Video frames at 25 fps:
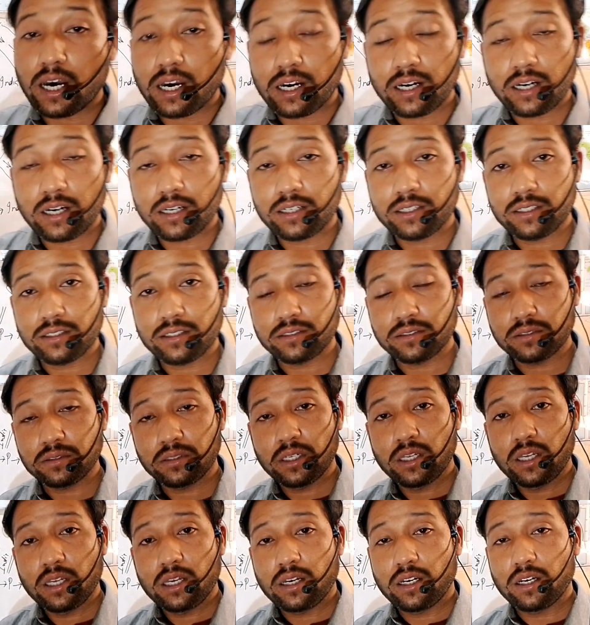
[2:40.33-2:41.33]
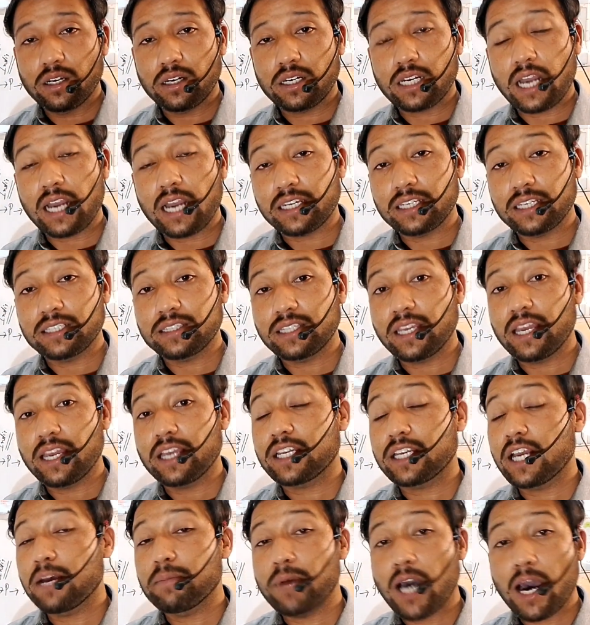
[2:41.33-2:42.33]
का आ, आ, का कहते
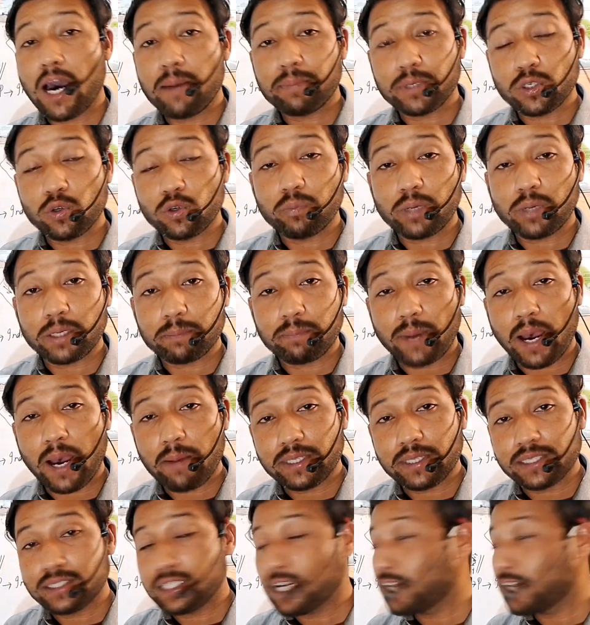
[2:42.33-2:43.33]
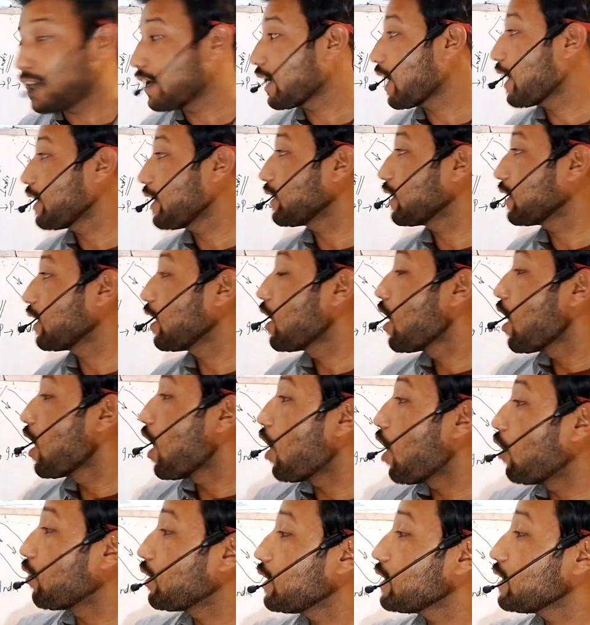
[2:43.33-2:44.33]
हैं कि हम आपके ऊपर पाबंदियाँ लगाएंगे
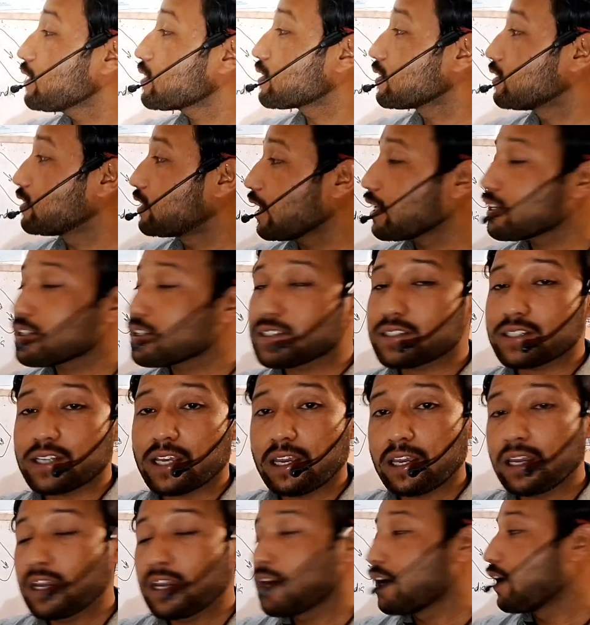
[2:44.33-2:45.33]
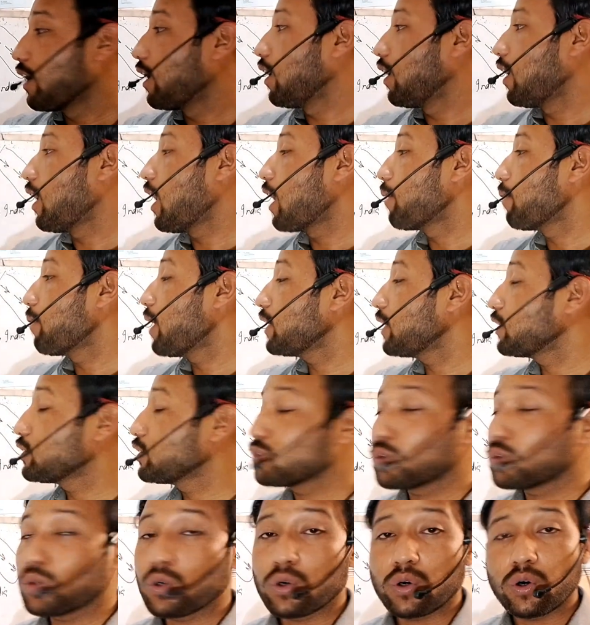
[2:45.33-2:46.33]
और इस डर से आ, हमारे
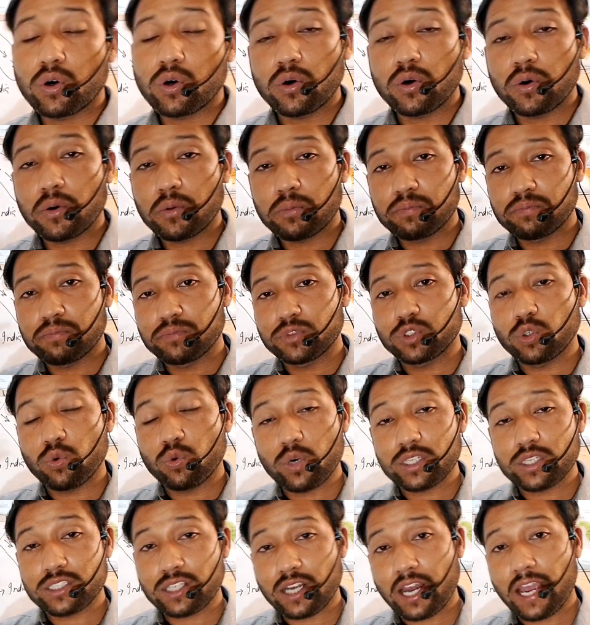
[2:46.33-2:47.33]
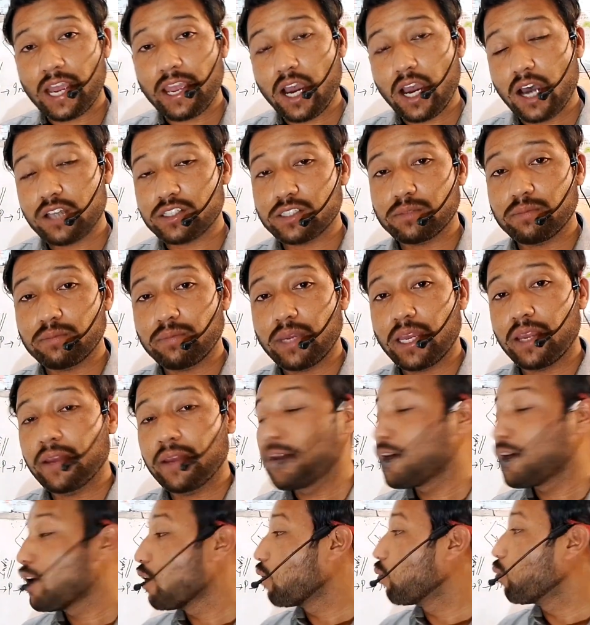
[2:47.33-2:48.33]
जो जो वजरा आजम
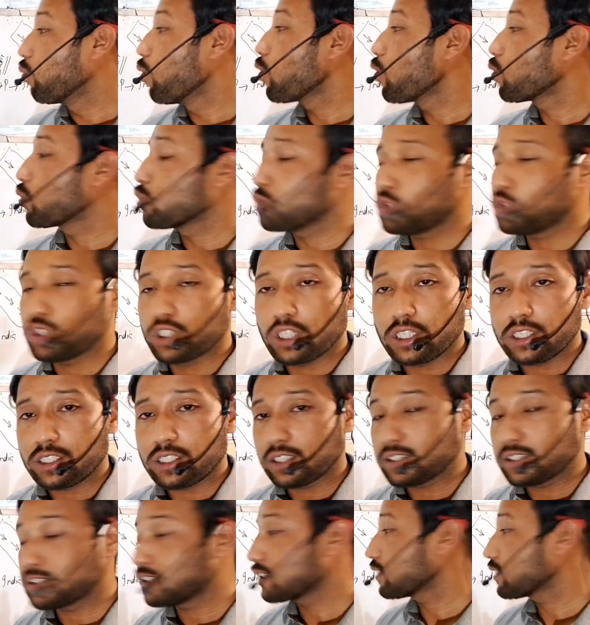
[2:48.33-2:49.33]
हैं वो कुछ नहीं कर